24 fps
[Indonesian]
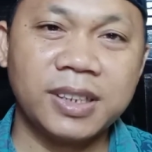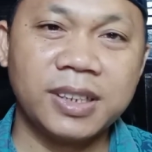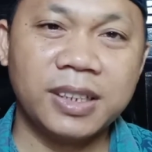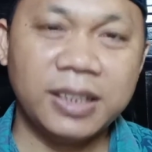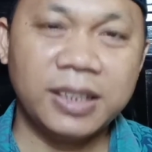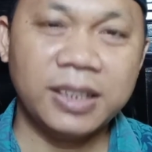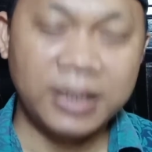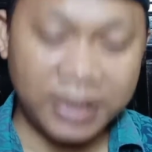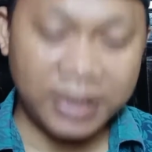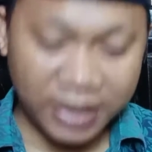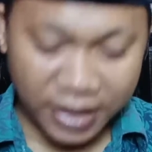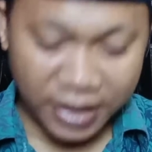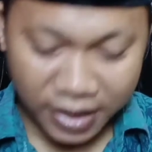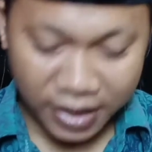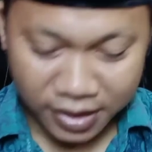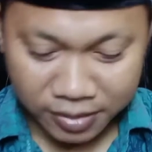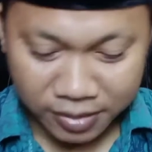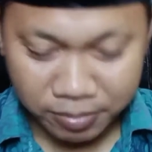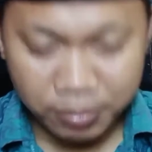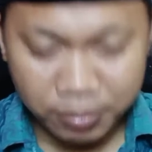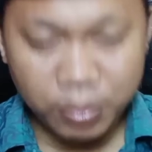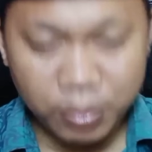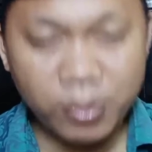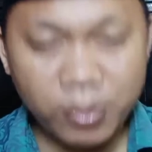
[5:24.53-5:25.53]

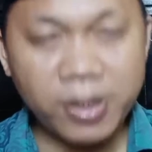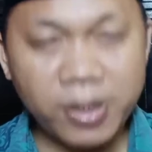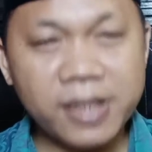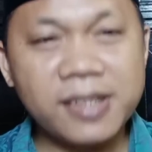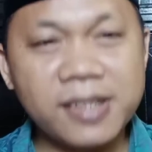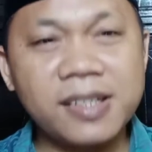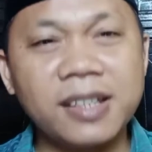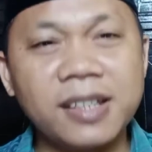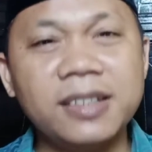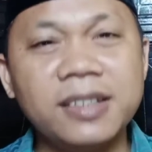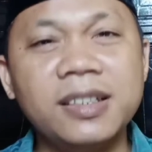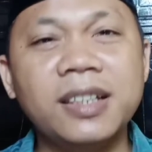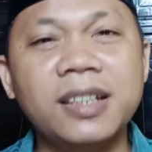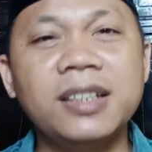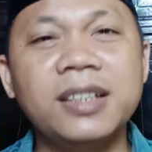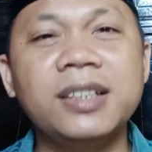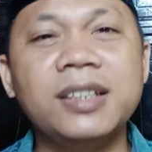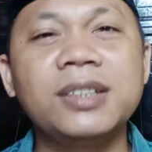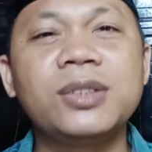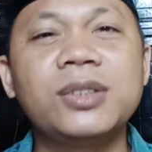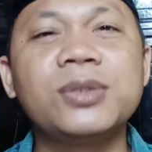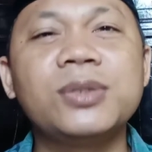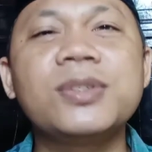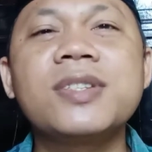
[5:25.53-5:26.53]
yang puasanya
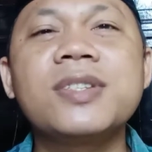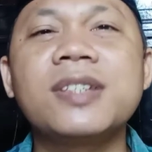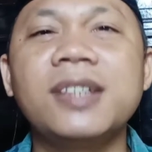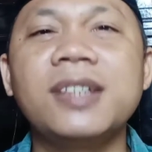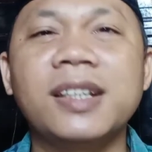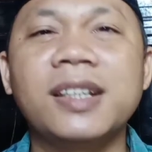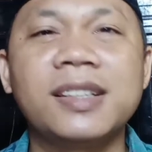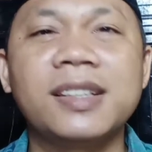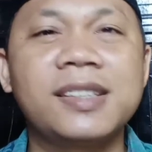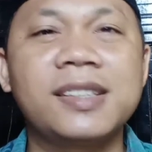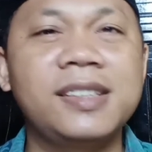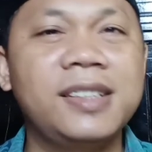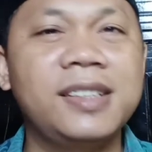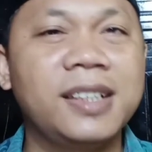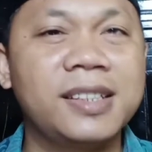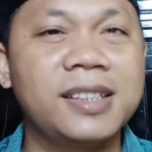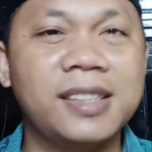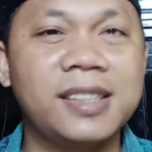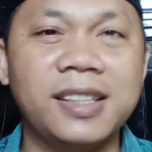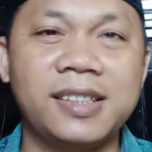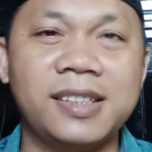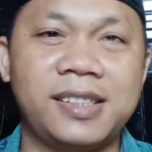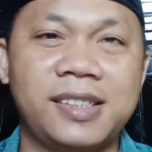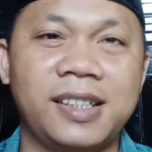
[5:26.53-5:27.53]
itu sia-sia
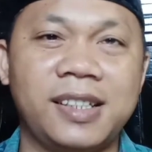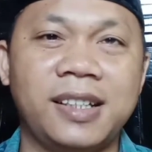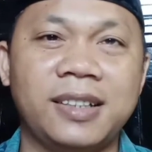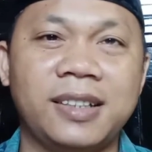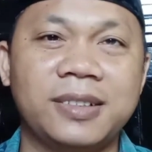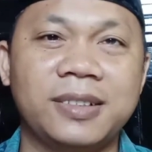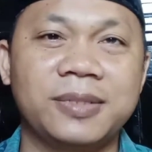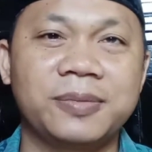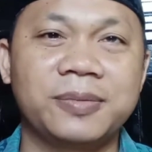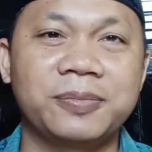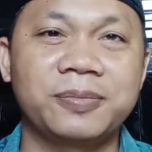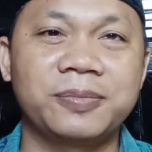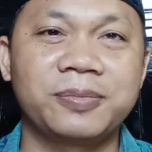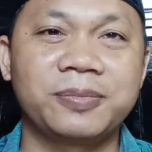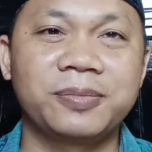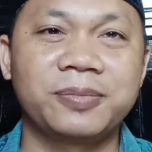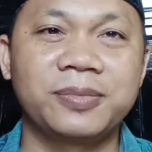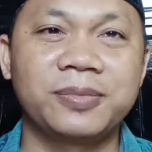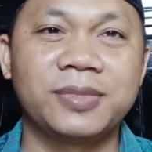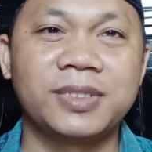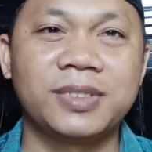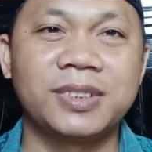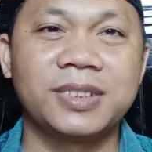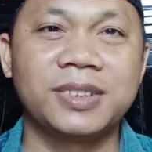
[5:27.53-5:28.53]
saja
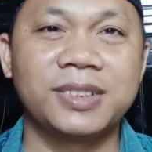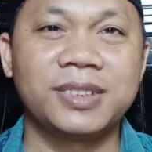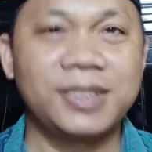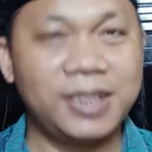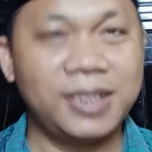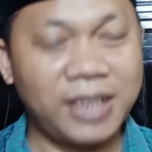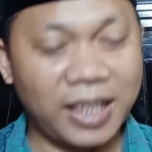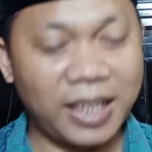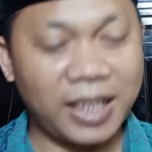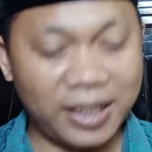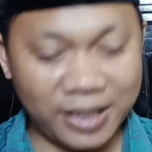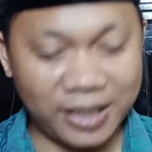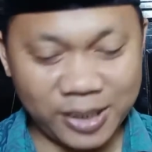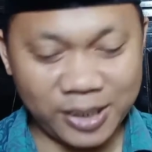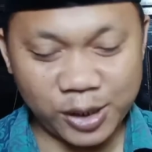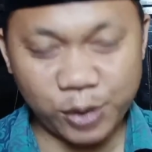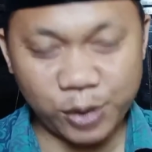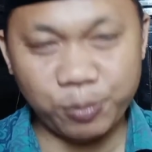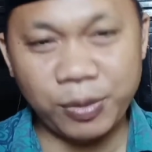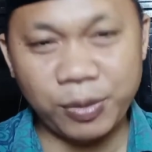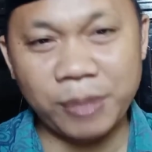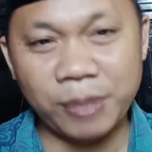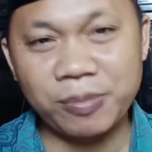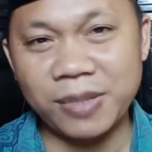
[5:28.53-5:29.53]
karena
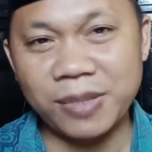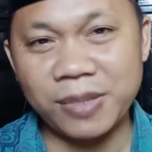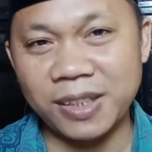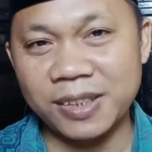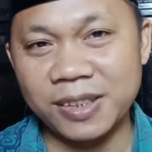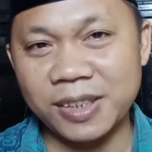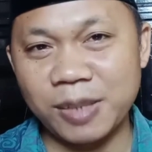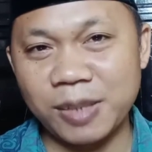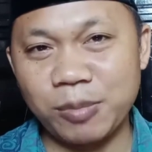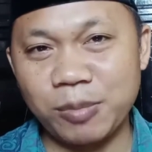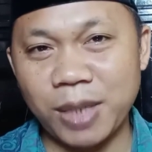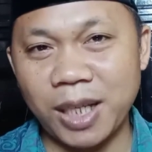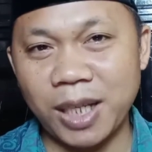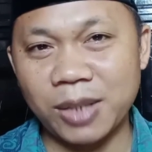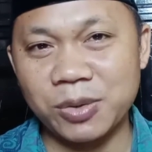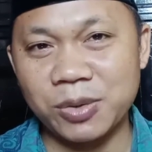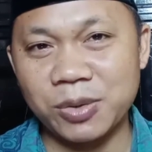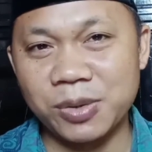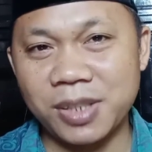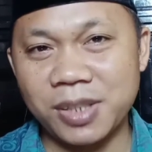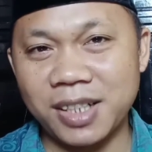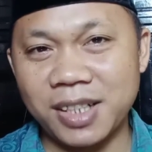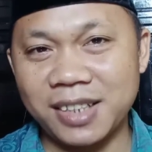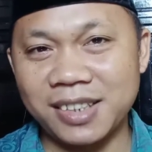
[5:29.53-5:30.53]
disebabkan dia
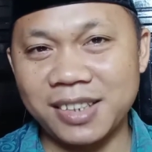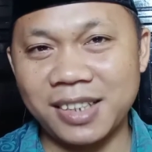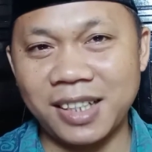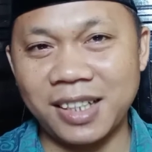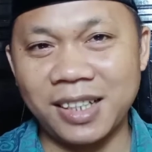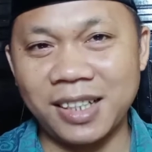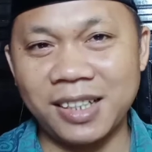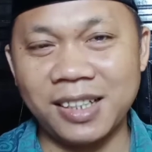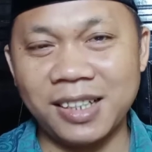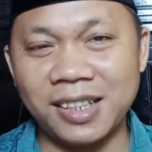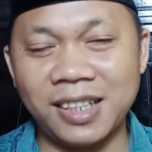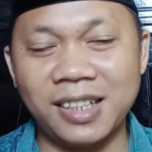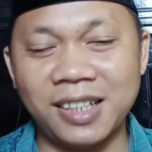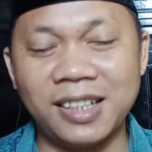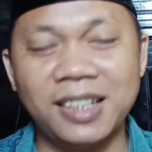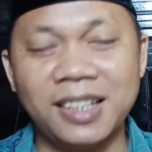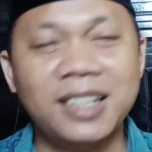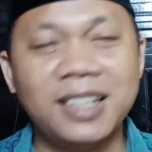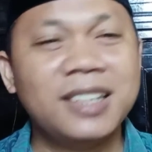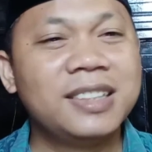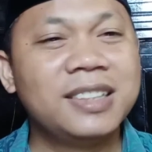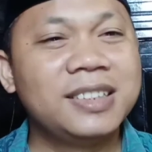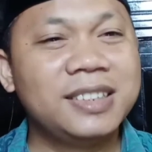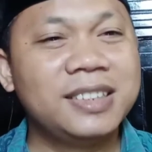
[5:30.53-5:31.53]
melakukan hal-hal
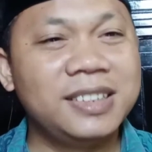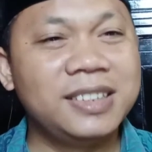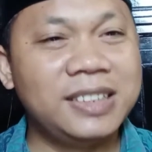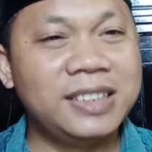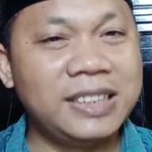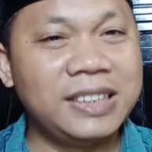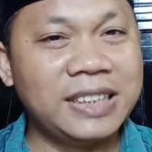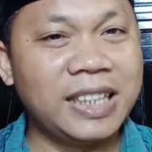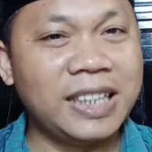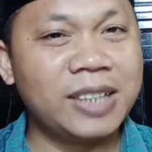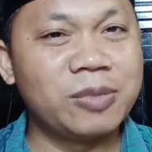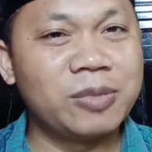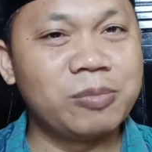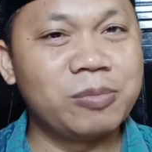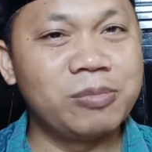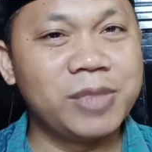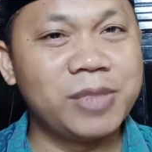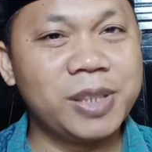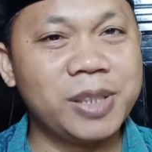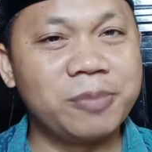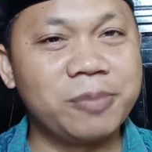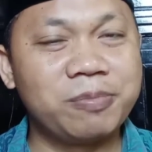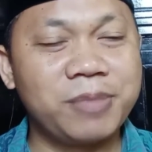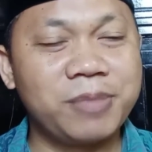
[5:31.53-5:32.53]
yang
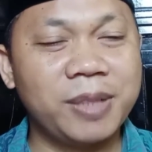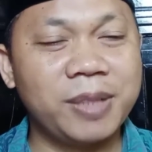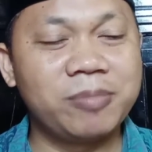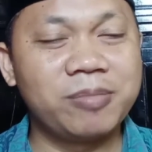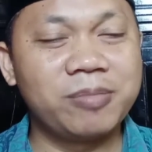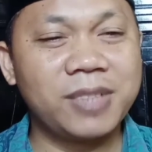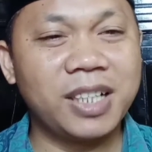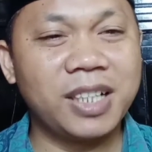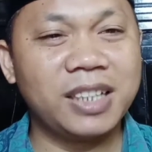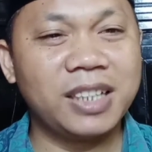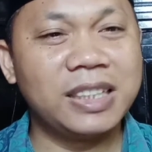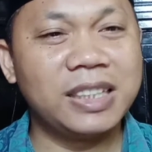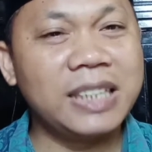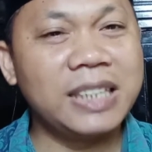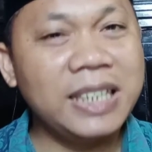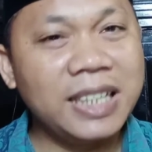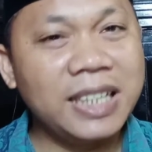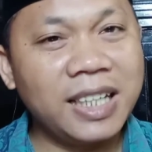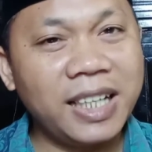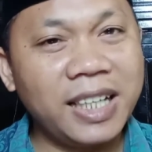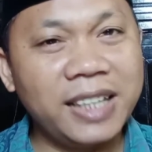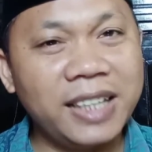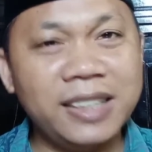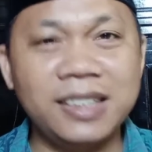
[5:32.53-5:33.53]
menyebabkan
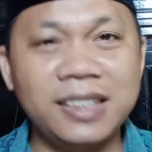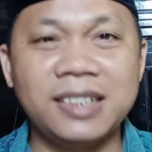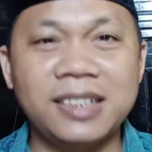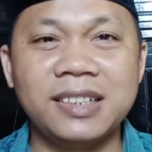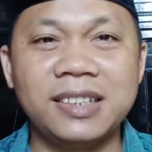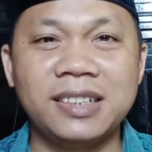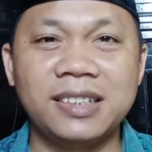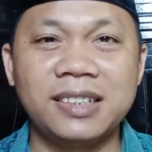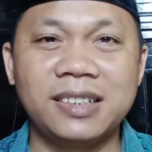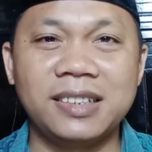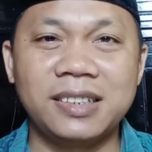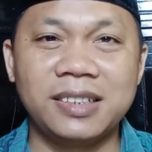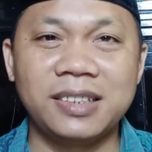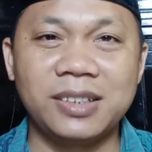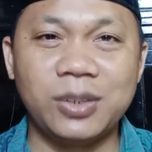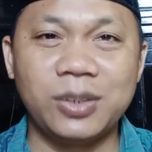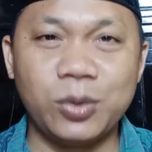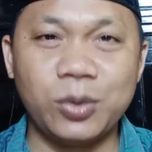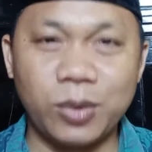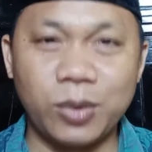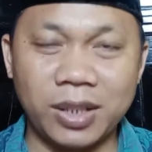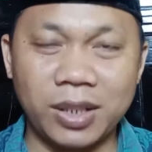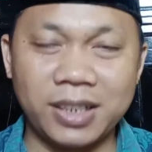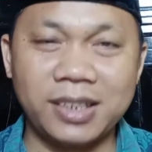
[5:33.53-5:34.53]
nilai
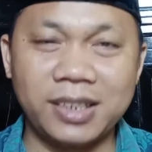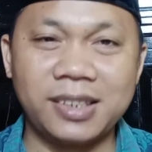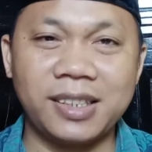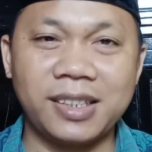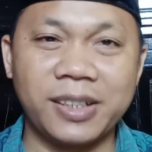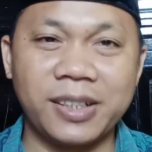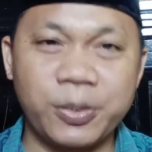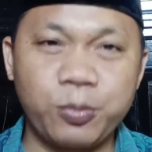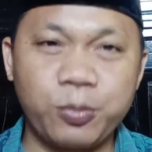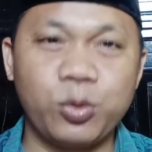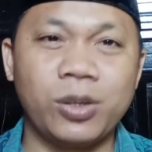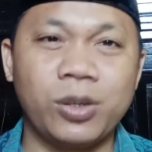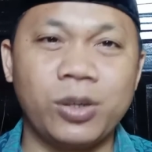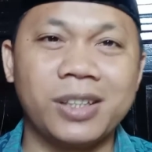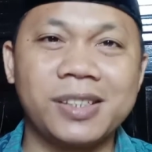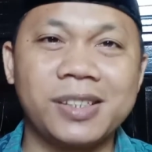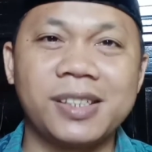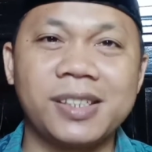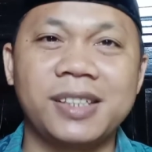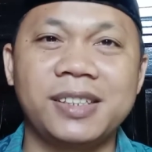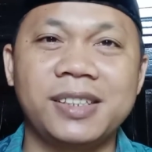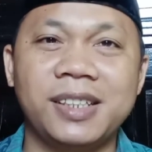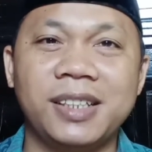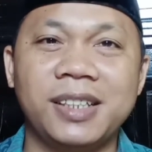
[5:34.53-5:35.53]
kualitas
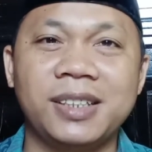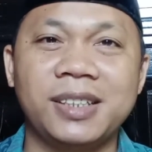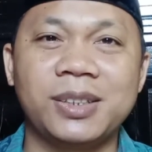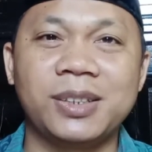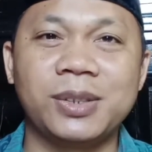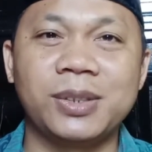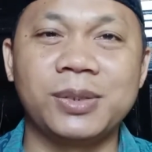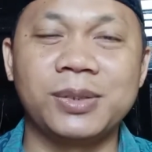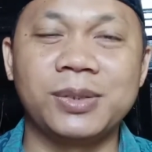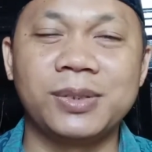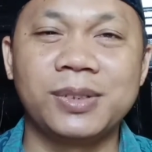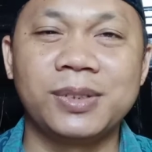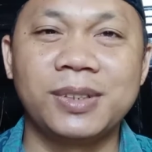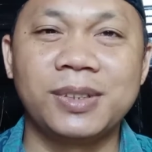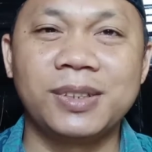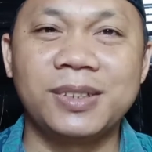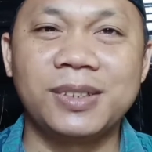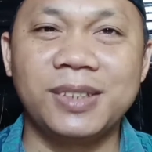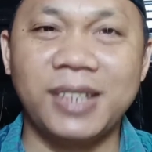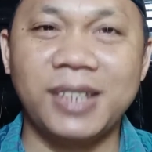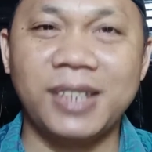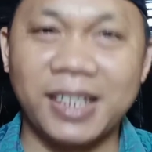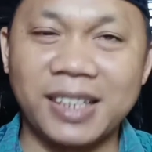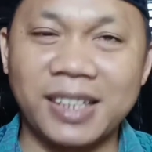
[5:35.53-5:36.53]
puasanya itu
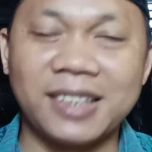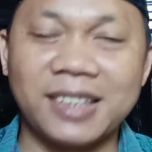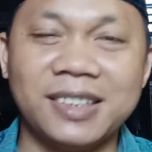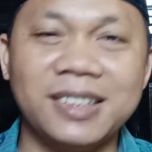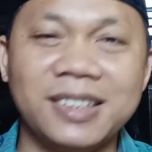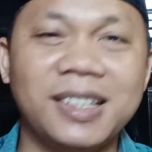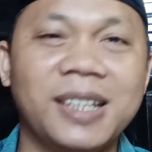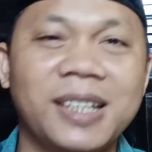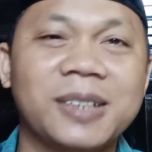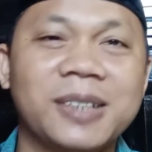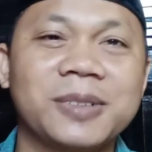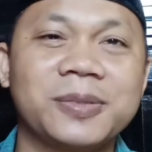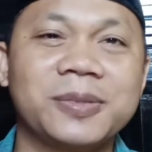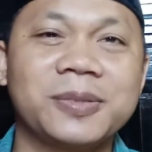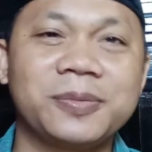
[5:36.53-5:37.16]
akan hilang.